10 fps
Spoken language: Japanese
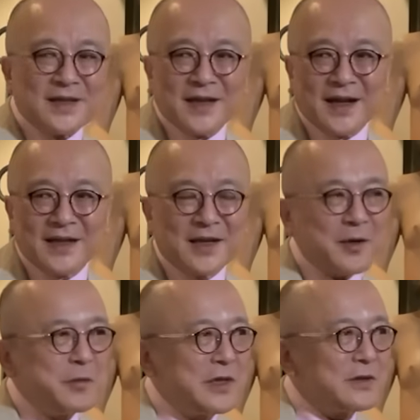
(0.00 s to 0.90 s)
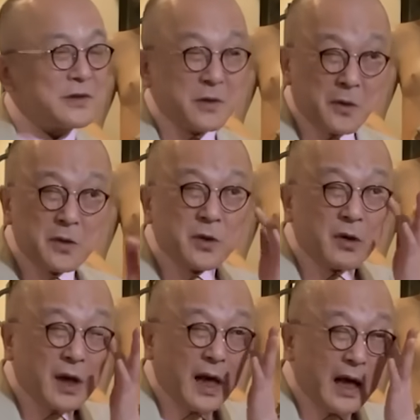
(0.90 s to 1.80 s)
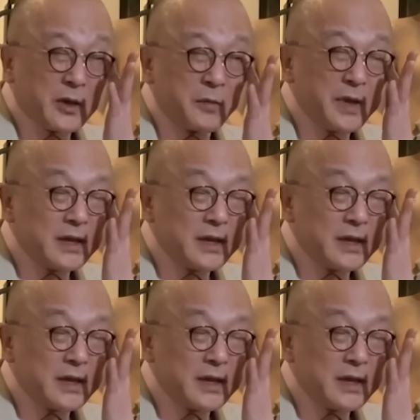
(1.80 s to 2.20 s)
なかなか美術の本とかあと美